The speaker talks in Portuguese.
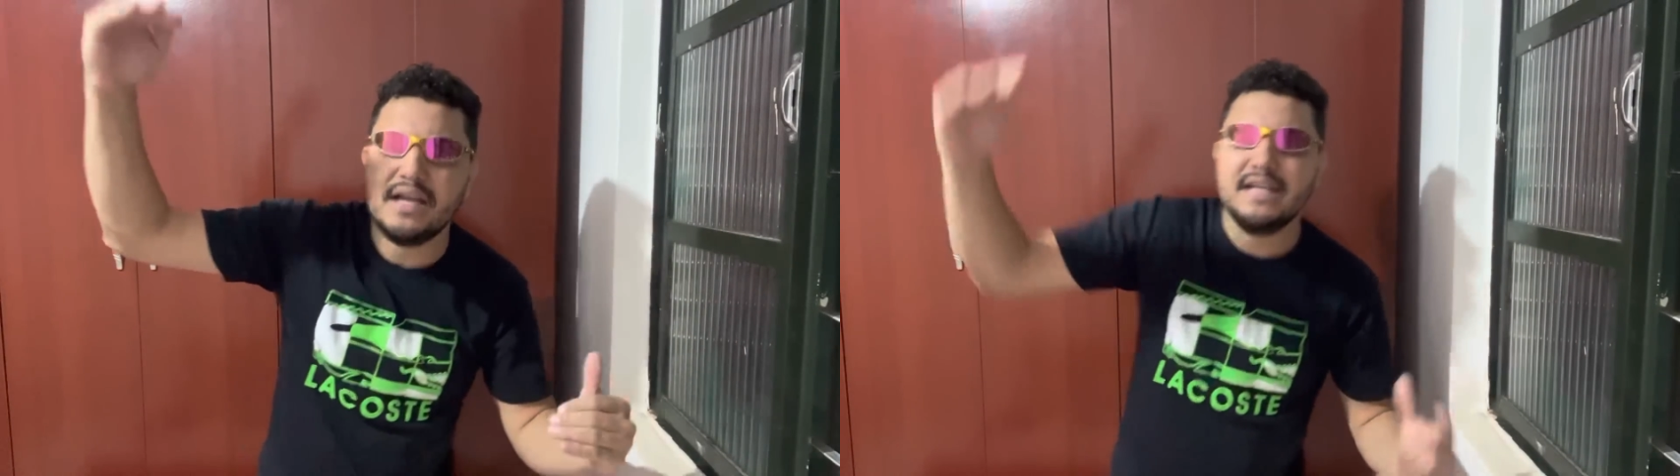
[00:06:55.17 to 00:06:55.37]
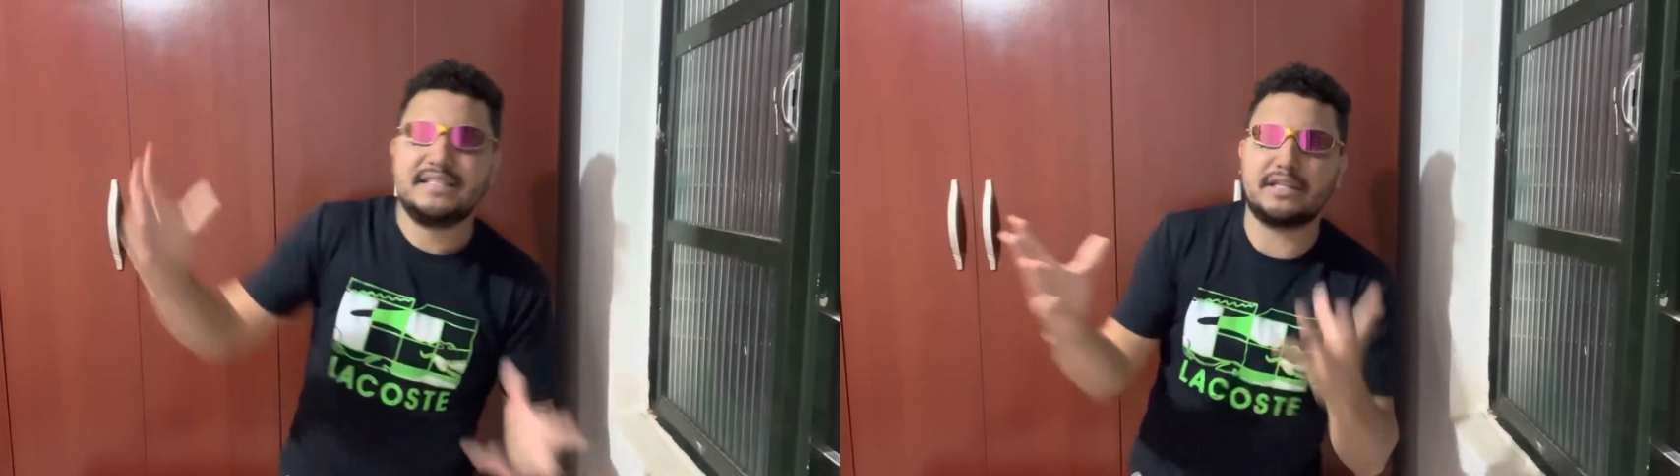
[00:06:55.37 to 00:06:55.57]

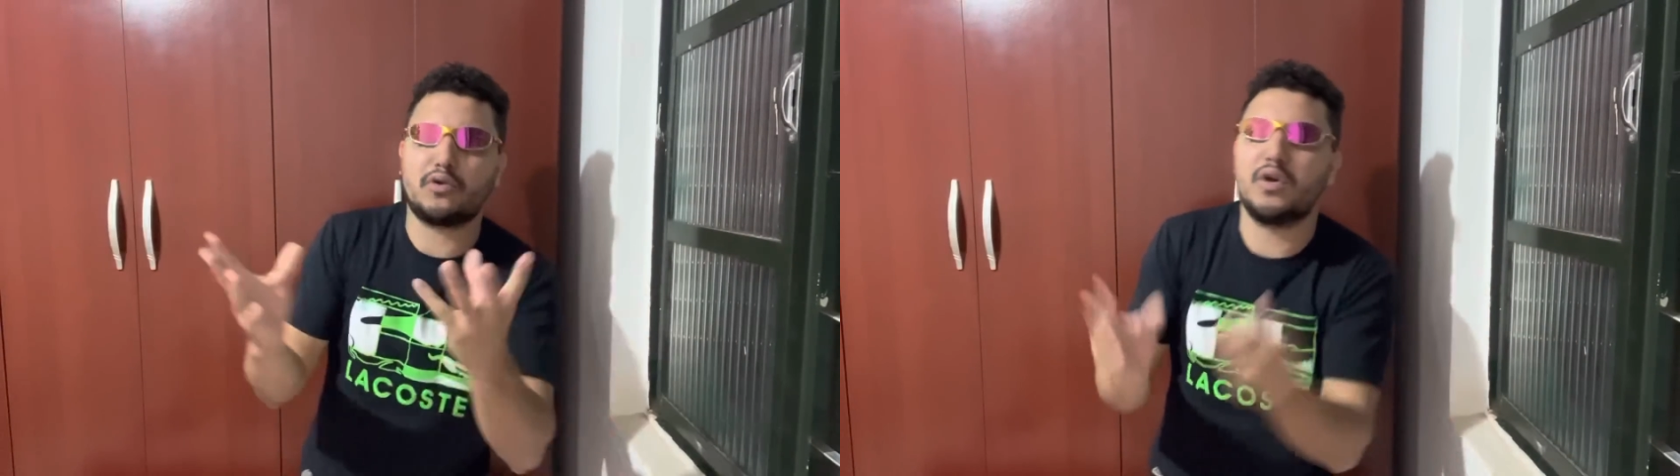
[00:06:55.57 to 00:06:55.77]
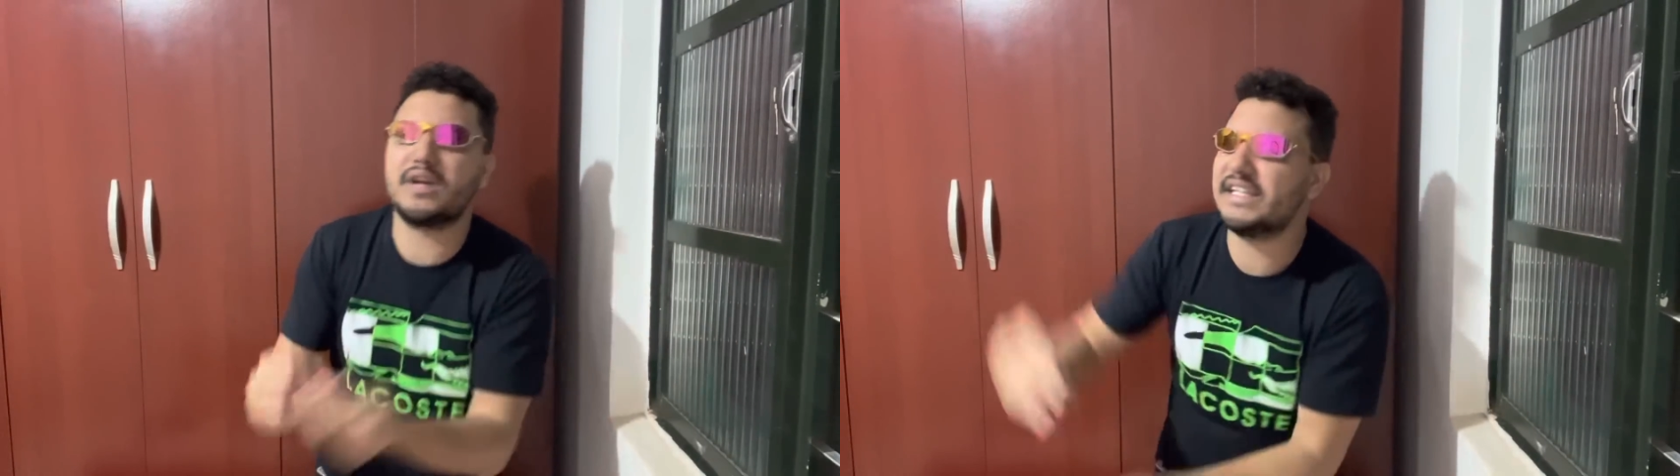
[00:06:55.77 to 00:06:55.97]
você está
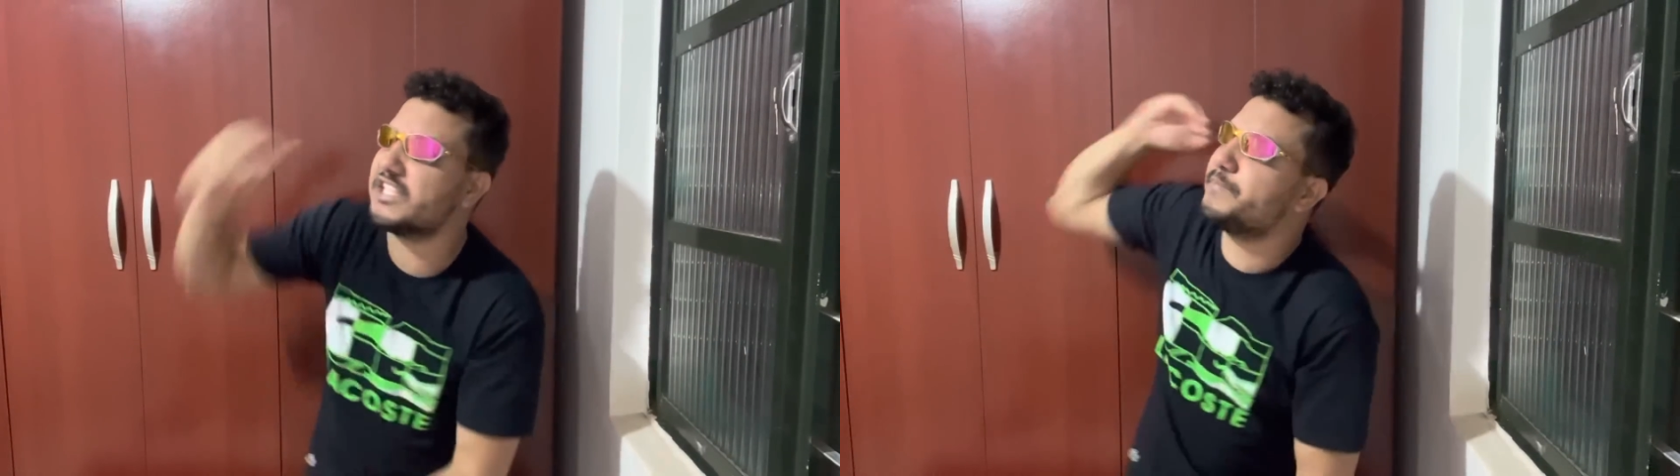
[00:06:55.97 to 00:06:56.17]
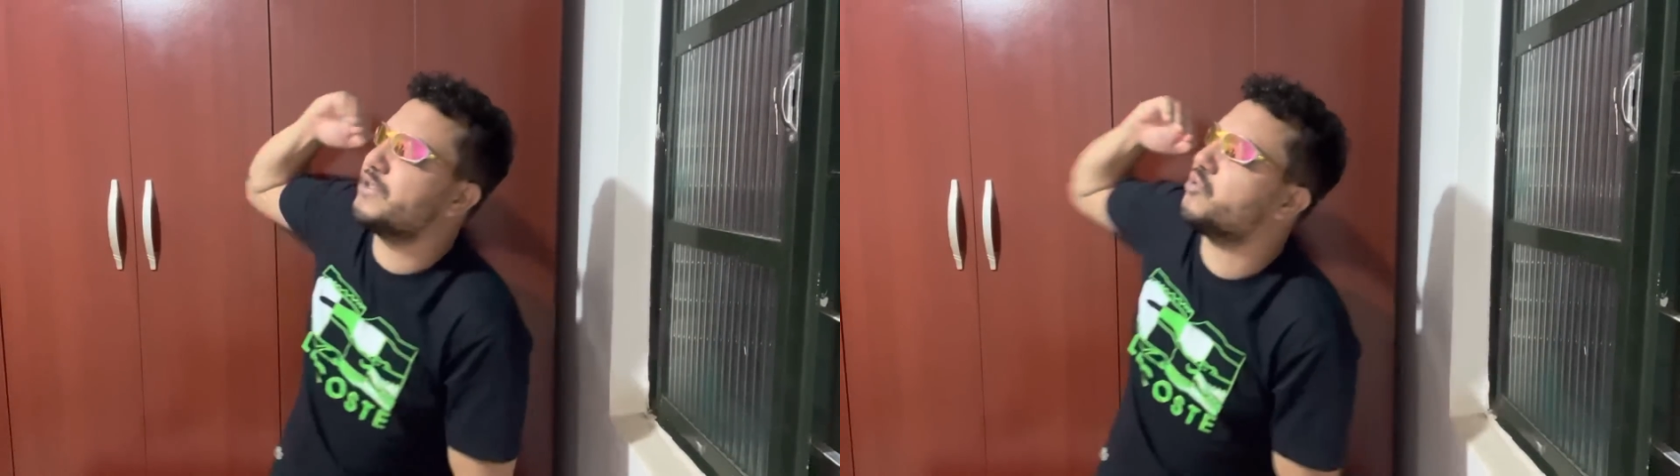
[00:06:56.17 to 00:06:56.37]
colocando essas
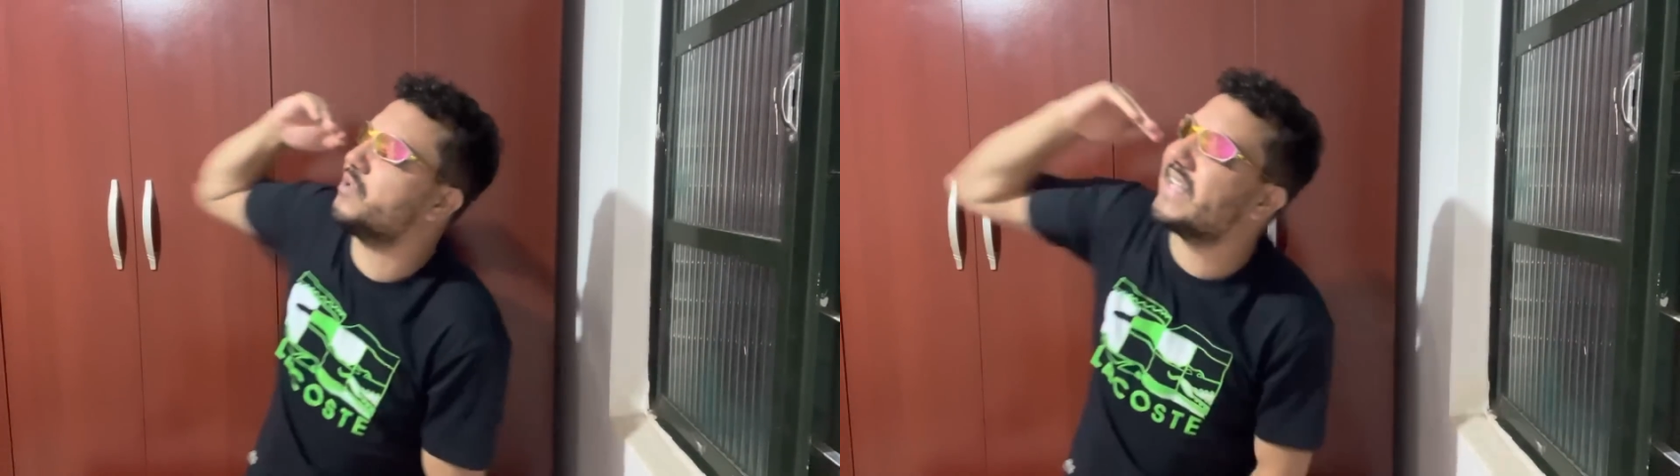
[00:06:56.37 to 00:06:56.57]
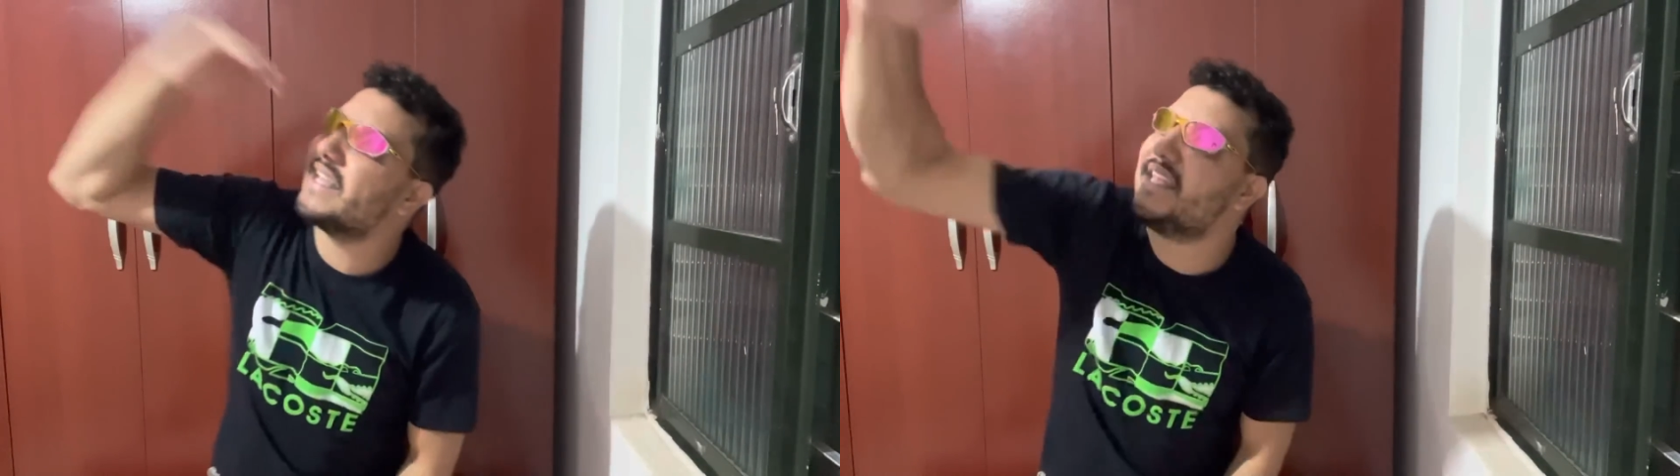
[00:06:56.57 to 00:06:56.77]
pessoas
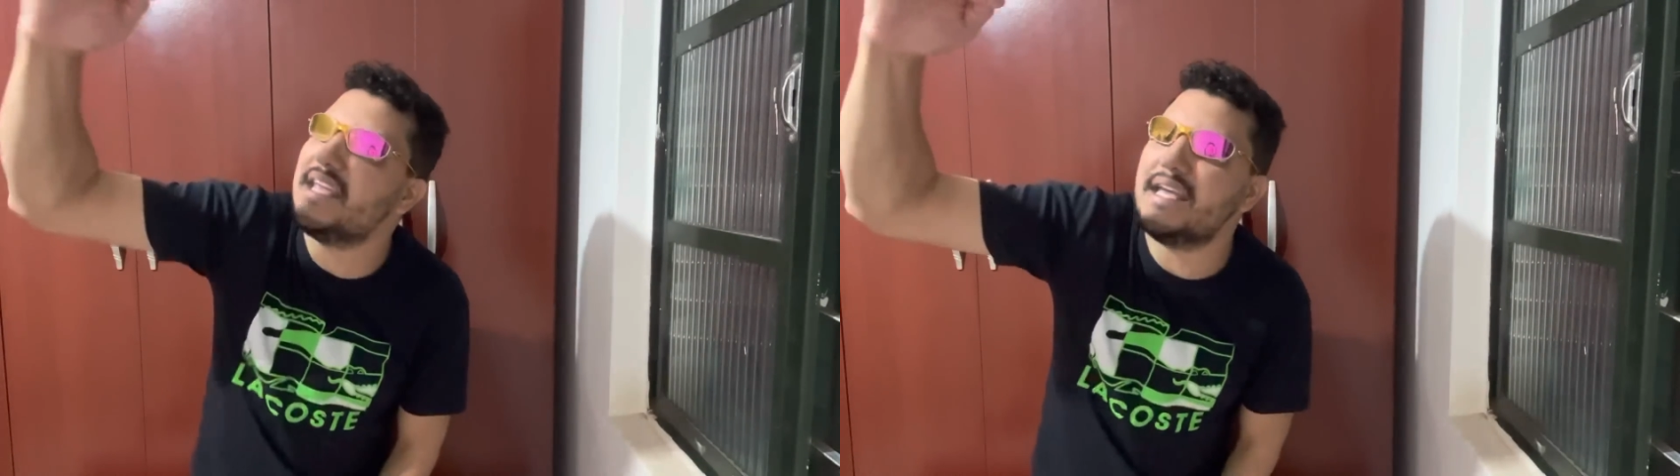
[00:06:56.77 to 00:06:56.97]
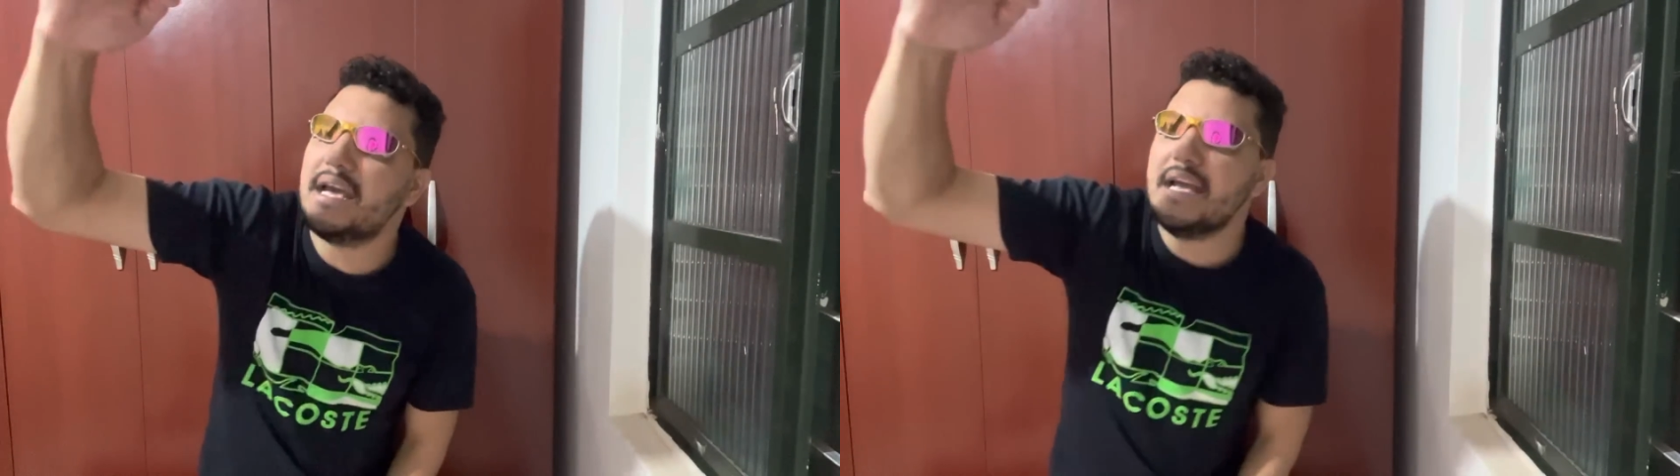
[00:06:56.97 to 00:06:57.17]

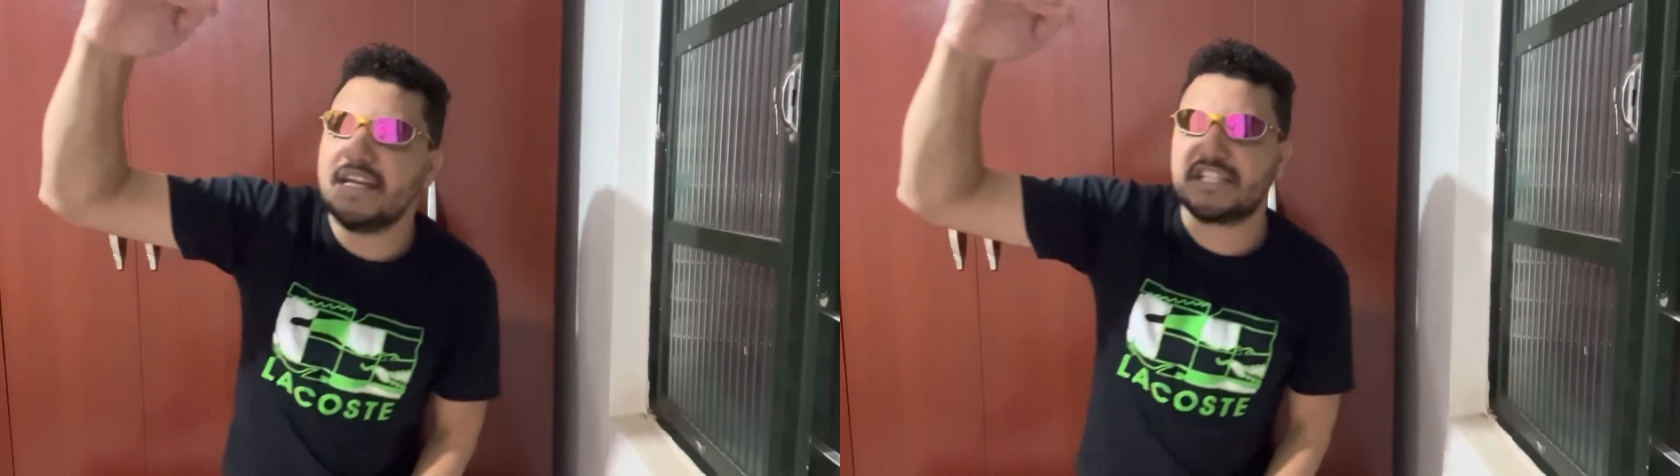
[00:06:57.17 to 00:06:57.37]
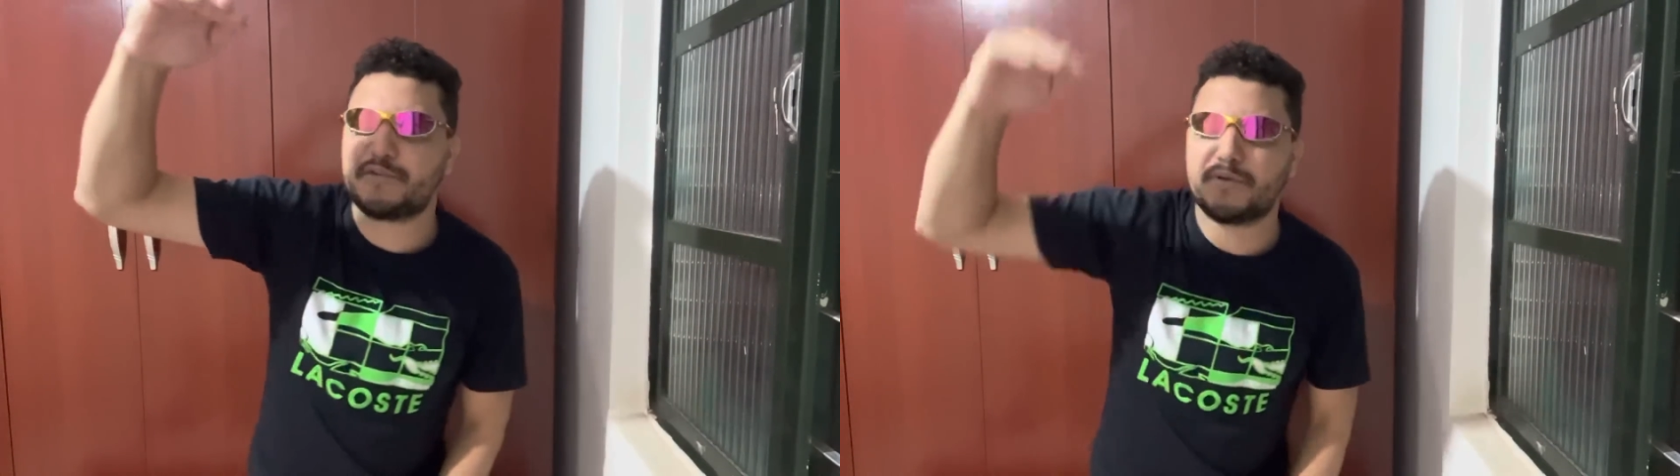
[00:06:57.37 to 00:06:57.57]
aqui e
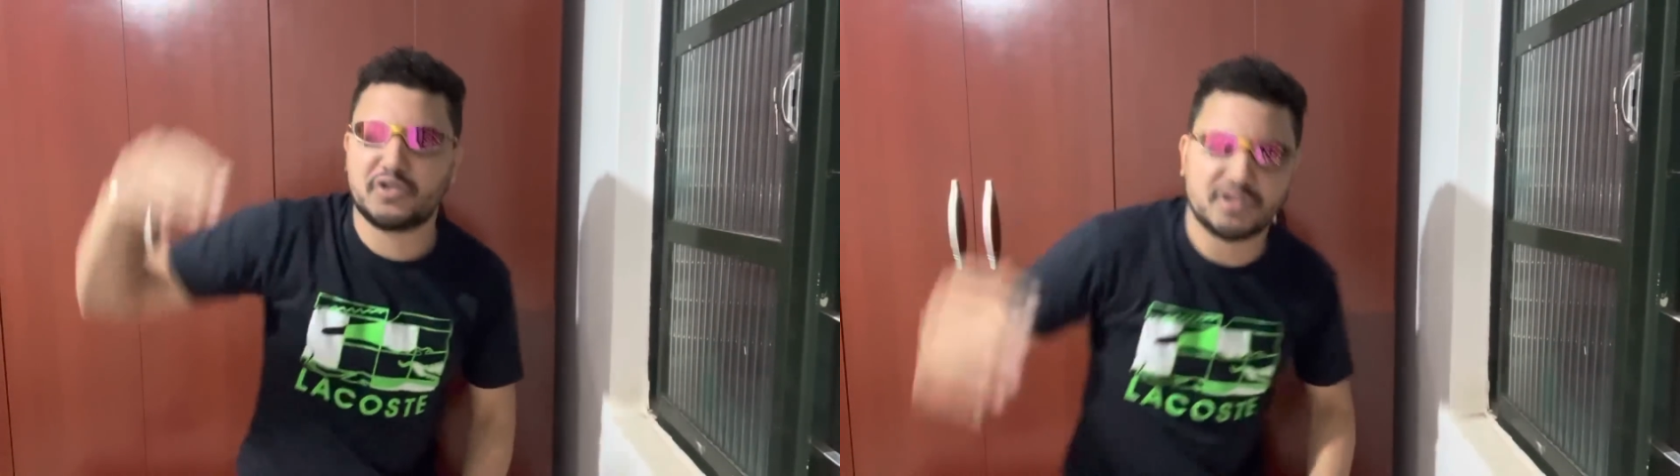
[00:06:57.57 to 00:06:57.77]
essas pessoas